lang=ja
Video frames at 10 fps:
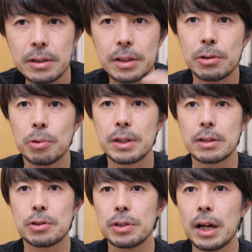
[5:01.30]
的こういった
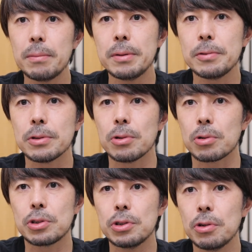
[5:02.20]
暗い部分の
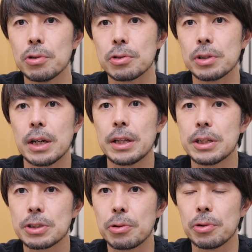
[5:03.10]
黒の
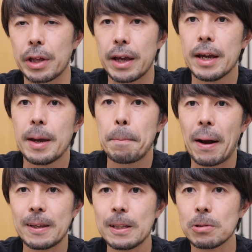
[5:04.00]
グラデーションをね
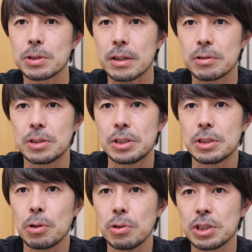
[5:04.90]
パキッとじゃなく
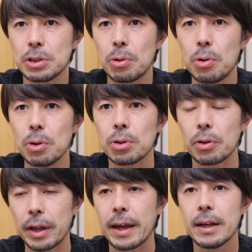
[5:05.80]
しとーっと
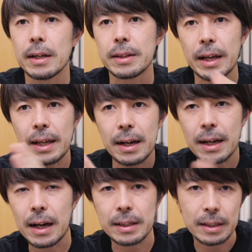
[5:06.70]
ねなだら
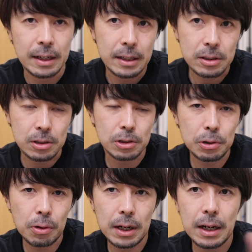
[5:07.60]
かに
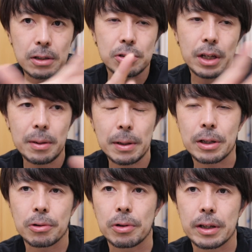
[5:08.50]
黒からグレーま
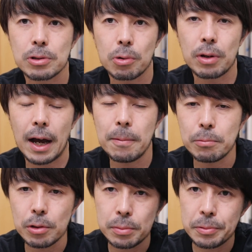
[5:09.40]
でのねそこの暗
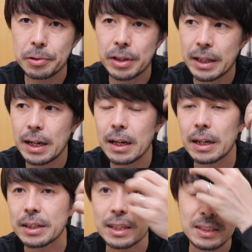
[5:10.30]
部の部分をなだらか
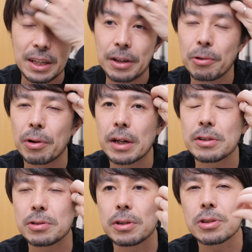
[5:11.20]
に出す傾向があるん
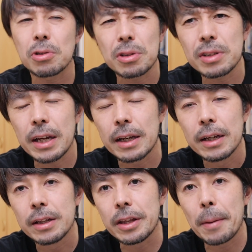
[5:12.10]
ですよね。それぐらい
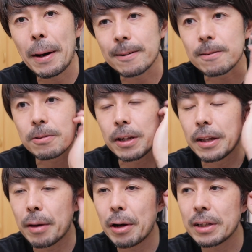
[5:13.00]
粘るっていうね、
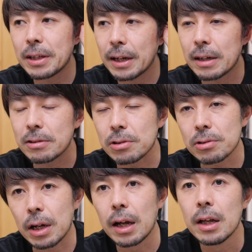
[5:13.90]
粘り気があるっていう
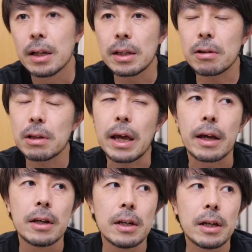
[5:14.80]
か、なので、
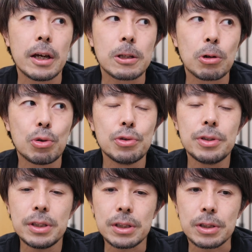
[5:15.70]

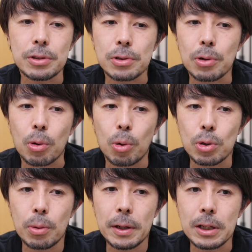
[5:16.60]
雰囲気で言うと言
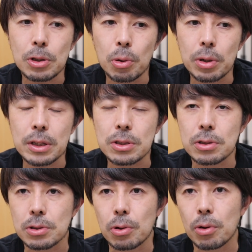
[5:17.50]
葉で表現す
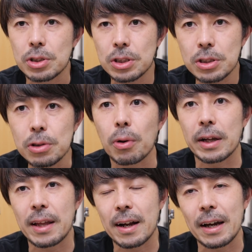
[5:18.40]
ると湿度が
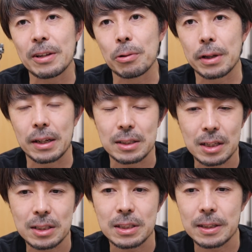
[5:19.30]
高いようなね
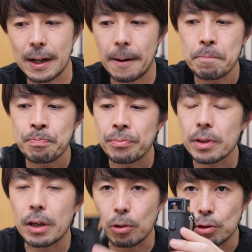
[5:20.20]
写真が
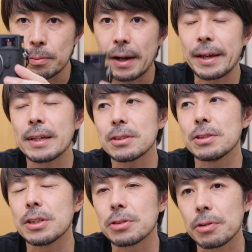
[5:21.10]
結構生まれやすい
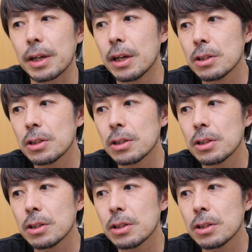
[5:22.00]
んですよね。